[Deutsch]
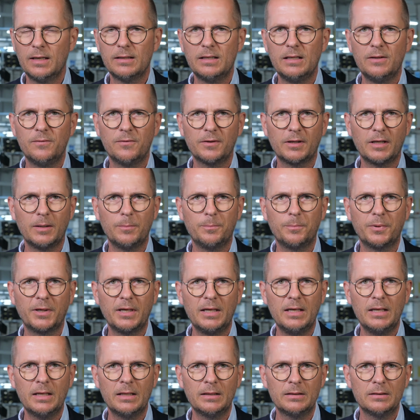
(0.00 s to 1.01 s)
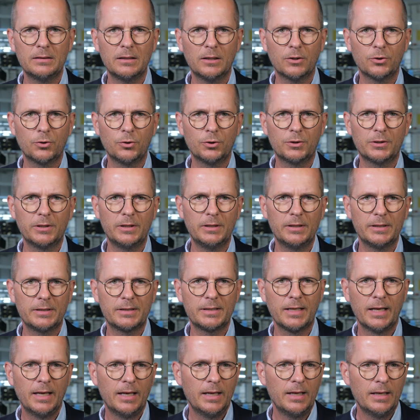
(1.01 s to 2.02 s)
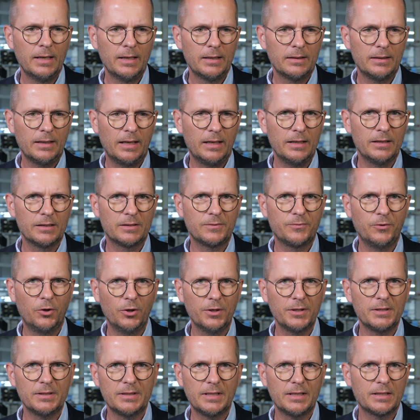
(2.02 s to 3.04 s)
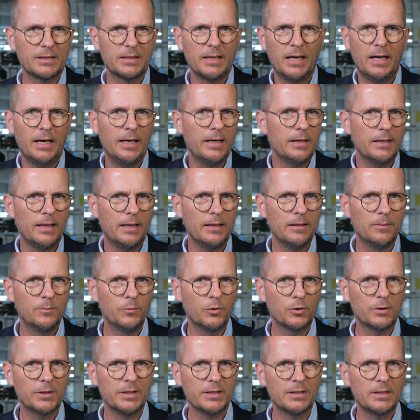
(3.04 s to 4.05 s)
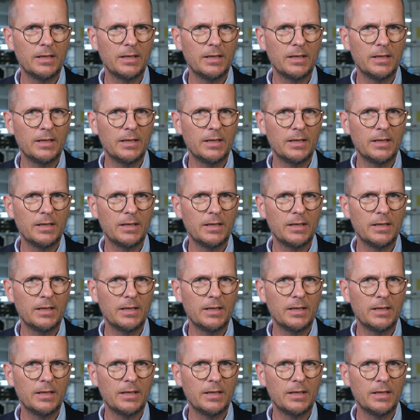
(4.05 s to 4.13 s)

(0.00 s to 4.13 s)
die vibrieren, da rüttelt's, da ist Feuchtigkeit, alle möglichen